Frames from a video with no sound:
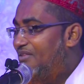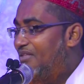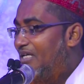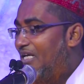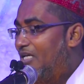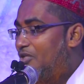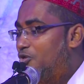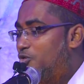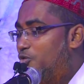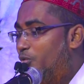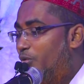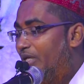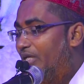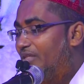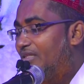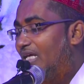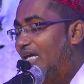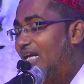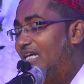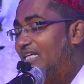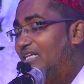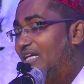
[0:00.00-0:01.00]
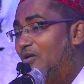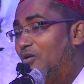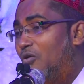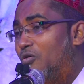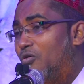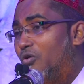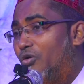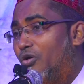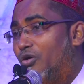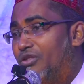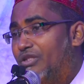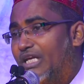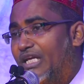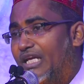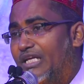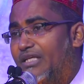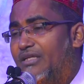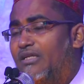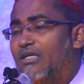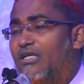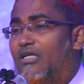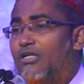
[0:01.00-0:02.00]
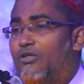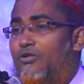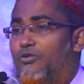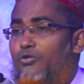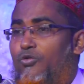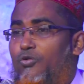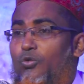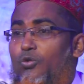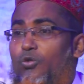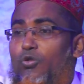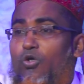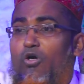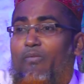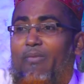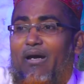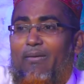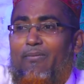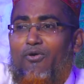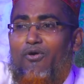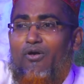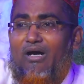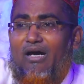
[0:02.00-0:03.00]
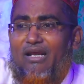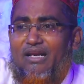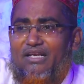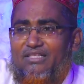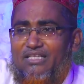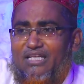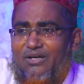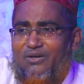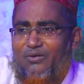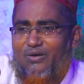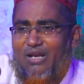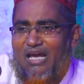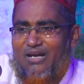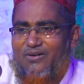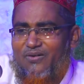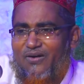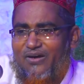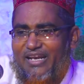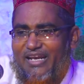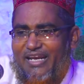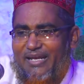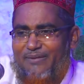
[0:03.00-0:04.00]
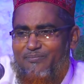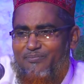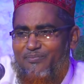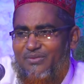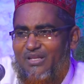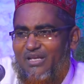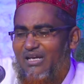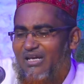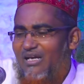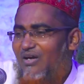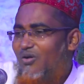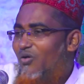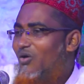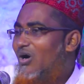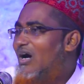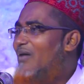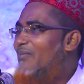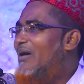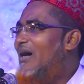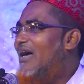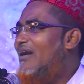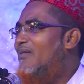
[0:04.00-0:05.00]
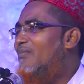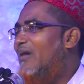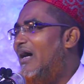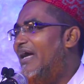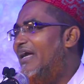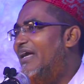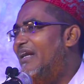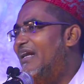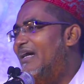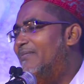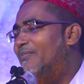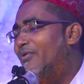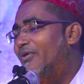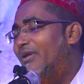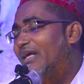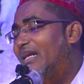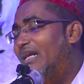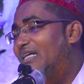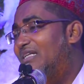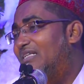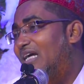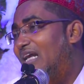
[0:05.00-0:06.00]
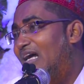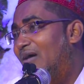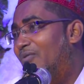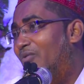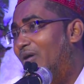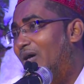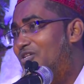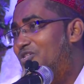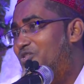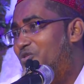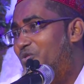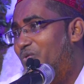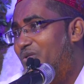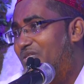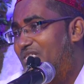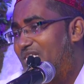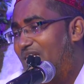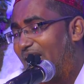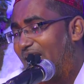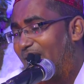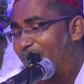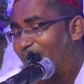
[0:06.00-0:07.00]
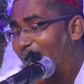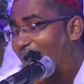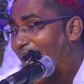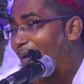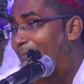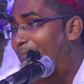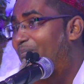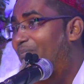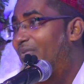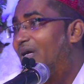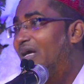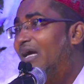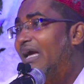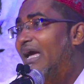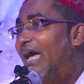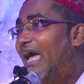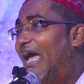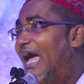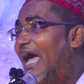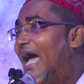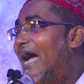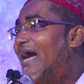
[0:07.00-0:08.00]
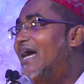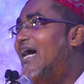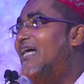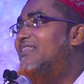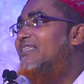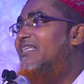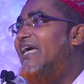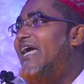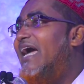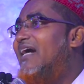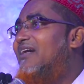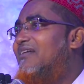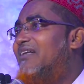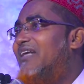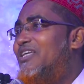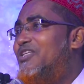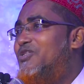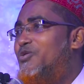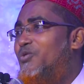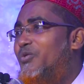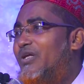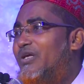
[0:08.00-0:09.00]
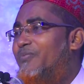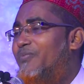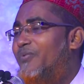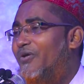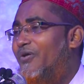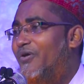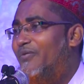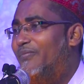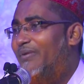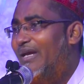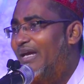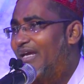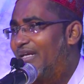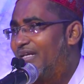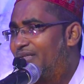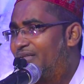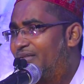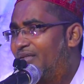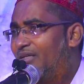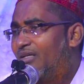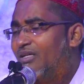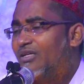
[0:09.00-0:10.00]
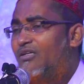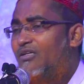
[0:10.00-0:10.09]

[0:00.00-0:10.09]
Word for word: হাতের চুড়ি তারা যেন কোনো দিন দুটো ব্যবহার যেন না করে ও আমার মায়েরা বোনেরা যারা ওয়াজ শুনছেন মাপ এক হাতে একটা চুড়ি পরবেন